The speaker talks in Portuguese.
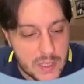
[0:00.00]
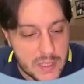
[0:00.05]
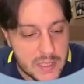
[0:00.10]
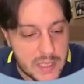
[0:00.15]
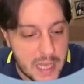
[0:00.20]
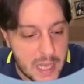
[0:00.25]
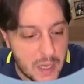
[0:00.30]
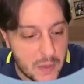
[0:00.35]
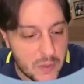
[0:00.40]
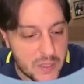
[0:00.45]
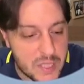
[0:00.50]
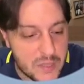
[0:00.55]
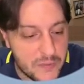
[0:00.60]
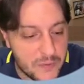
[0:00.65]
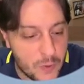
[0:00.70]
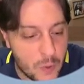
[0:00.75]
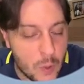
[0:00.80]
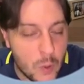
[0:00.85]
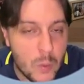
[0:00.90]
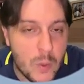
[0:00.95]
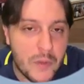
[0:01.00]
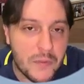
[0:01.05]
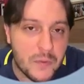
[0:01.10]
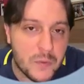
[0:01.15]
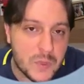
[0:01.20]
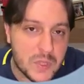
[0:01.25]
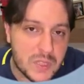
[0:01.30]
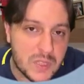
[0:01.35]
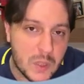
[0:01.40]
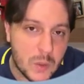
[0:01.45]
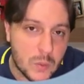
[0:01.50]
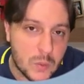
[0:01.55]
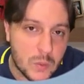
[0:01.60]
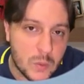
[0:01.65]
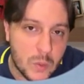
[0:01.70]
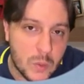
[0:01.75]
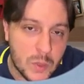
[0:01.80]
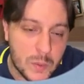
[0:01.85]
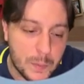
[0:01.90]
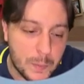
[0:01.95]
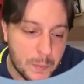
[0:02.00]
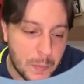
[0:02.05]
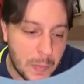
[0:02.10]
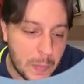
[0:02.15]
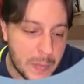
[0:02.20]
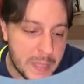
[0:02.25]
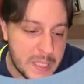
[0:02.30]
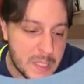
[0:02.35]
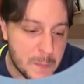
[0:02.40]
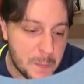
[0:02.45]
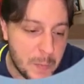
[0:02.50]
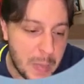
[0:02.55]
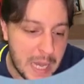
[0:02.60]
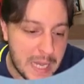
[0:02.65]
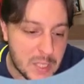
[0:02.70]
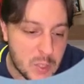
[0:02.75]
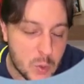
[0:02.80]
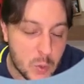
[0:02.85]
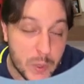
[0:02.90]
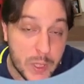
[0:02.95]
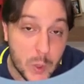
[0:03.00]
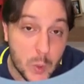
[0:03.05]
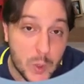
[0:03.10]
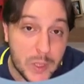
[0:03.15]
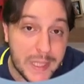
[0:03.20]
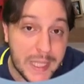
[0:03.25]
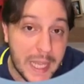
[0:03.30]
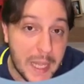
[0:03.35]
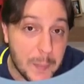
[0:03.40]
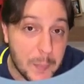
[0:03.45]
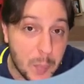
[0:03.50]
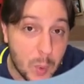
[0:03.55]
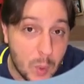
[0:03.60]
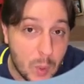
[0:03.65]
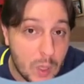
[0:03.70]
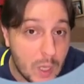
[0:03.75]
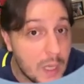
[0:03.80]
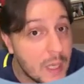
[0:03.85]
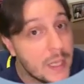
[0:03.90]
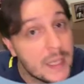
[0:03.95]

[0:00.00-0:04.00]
Se ela for uma função do espaço e do tempo,